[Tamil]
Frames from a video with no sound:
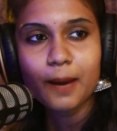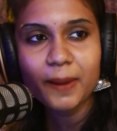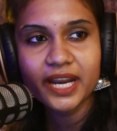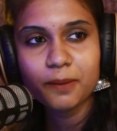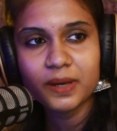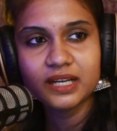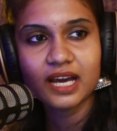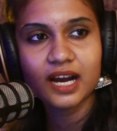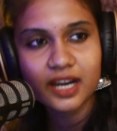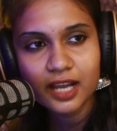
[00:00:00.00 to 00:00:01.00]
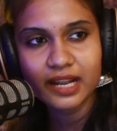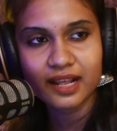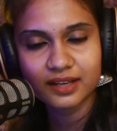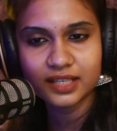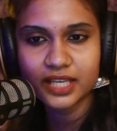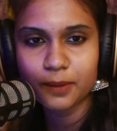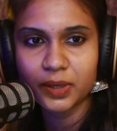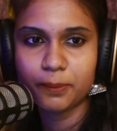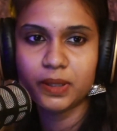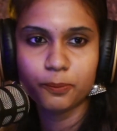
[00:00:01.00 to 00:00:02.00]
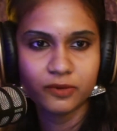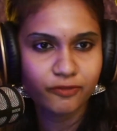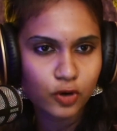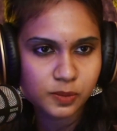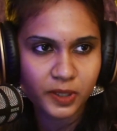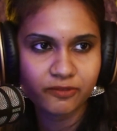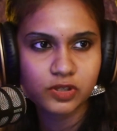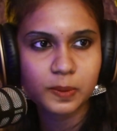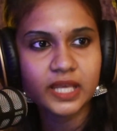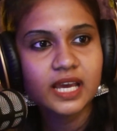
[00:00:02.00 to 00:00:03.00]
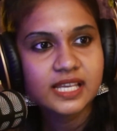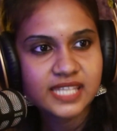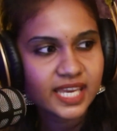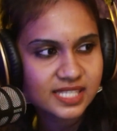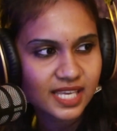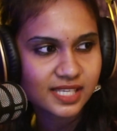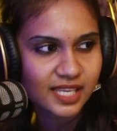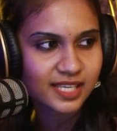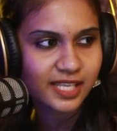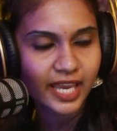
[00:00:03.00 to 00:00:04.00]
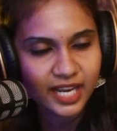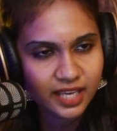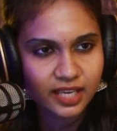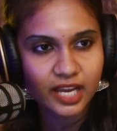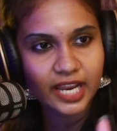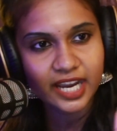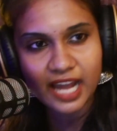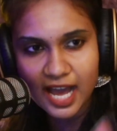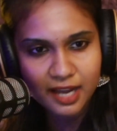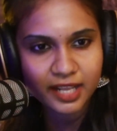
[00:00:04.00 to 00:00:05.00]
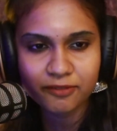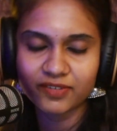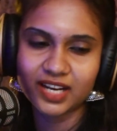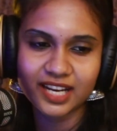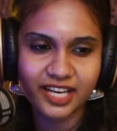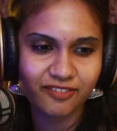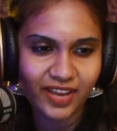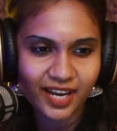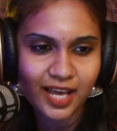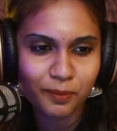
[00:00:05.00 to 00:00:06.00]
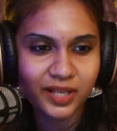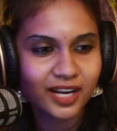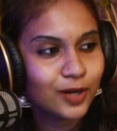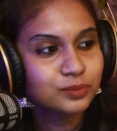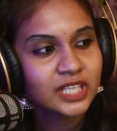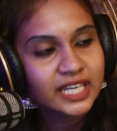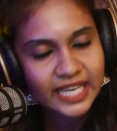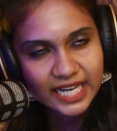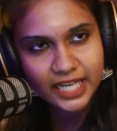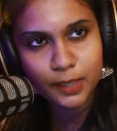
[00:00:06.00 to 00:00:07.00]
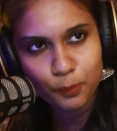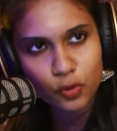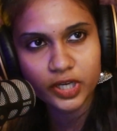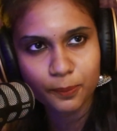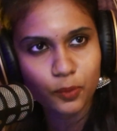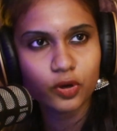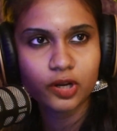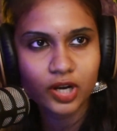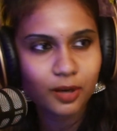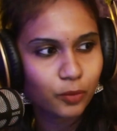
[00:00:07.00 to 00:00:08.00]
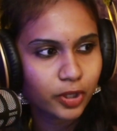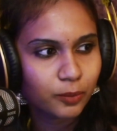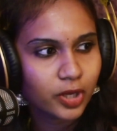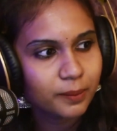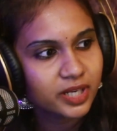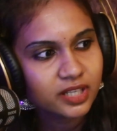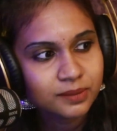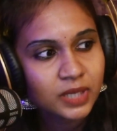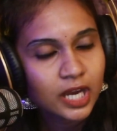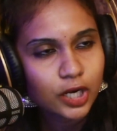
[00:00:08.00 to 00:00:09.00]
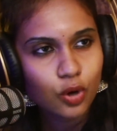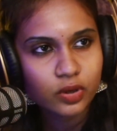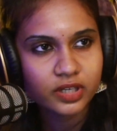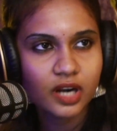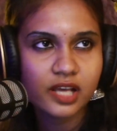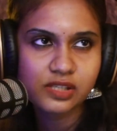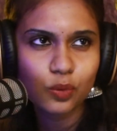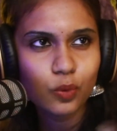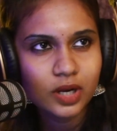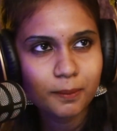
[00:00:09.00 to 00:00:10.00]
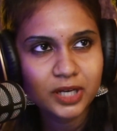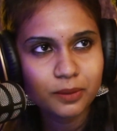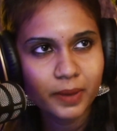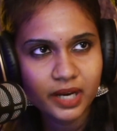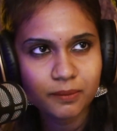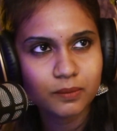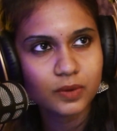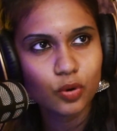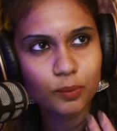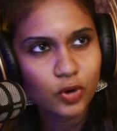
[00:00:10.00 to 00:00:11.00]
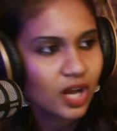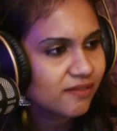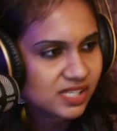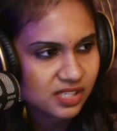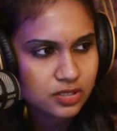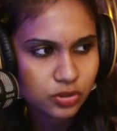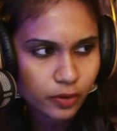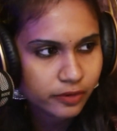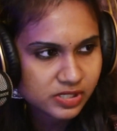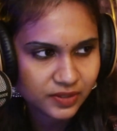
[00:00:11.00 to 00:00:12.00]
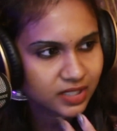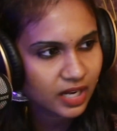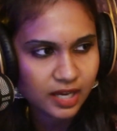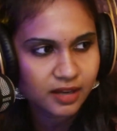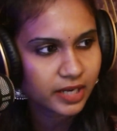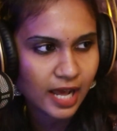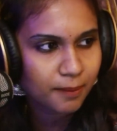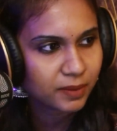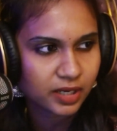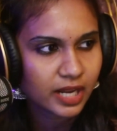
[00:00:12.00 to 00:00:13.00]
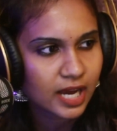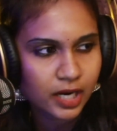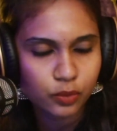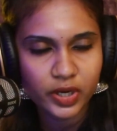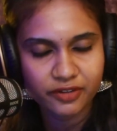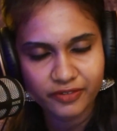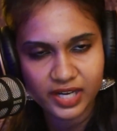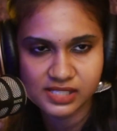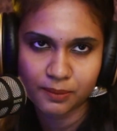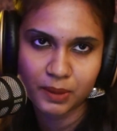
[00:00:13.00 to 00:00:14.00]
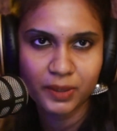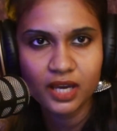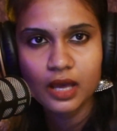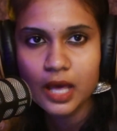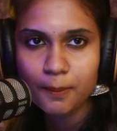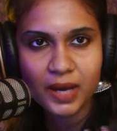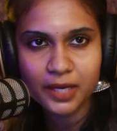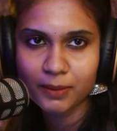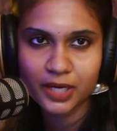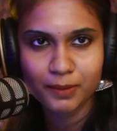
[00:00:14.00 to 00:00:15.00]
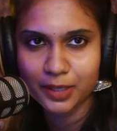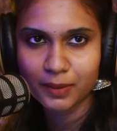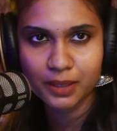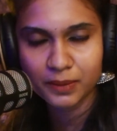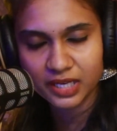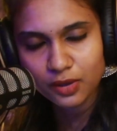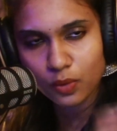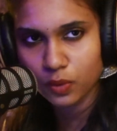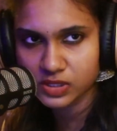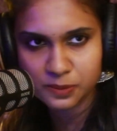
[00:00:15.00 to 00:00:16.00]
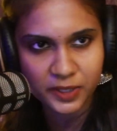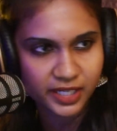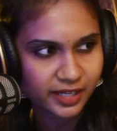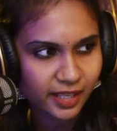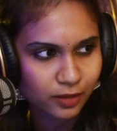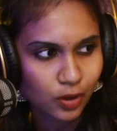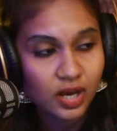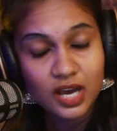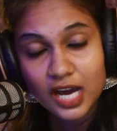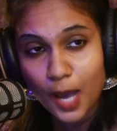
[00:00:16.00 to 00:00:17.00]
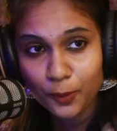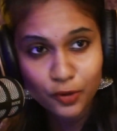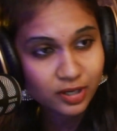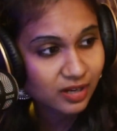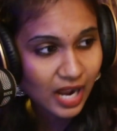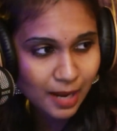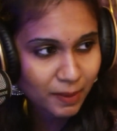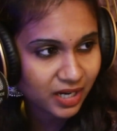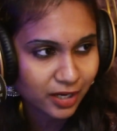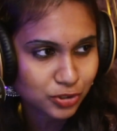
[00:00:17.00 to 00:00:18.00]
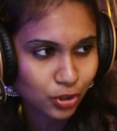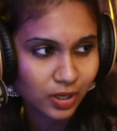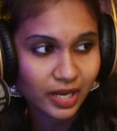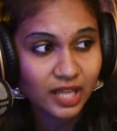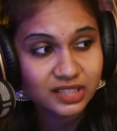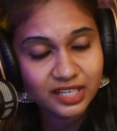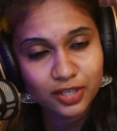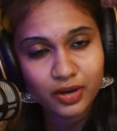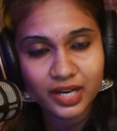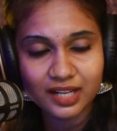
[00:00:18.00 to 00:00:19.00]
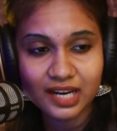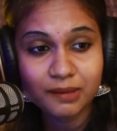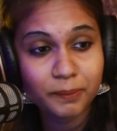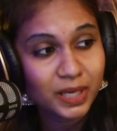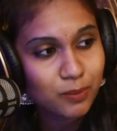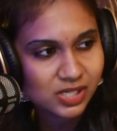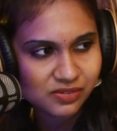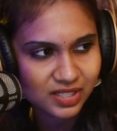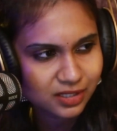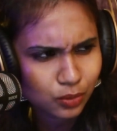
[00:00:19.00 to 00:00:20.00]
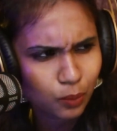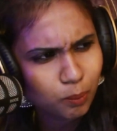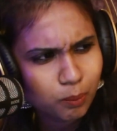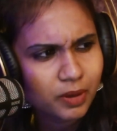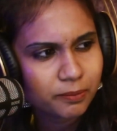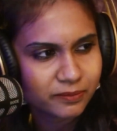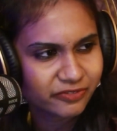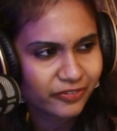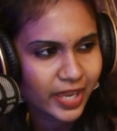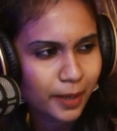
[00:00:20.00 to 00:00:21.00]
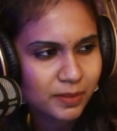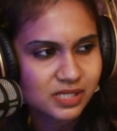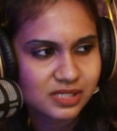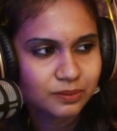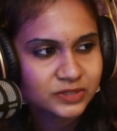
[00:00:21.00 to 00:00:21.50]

அப்ப என்ன பண்ணிட்டாங்கன்னா நிறைய அப்படி இப்படி ஃபோர்ஸ் பண்ணி ஃபோர்ஸ் பண்ணி செய் செய் செய் செய் எனக்கான நானே இல்லடி வேணாம் அப்படின்னாலும் இல்லை நீ போ நீ போ உன்னால் முடிய முடியும் அப்படின்னு நான் ஒரு நான் ஸ்கூலில் மட்டுமே ஒரு முக்காவாசி ஷோஸ் வந்து நான் நான் நானும் என் ஃப்ரெண்ட்ஸ் அப்படி அப்படி மாறி மாறி மாறி மாறி மாறி ஹோஸ்ட் பண்ணிகிட்டே இருந்தோம் அப்புறம் ஒரு ட்ராமா நடித்தோம் அந்த நேரம் என்னென்னா பிக் பாஸ் வந்து ரொம்ப ஃபேமஸ்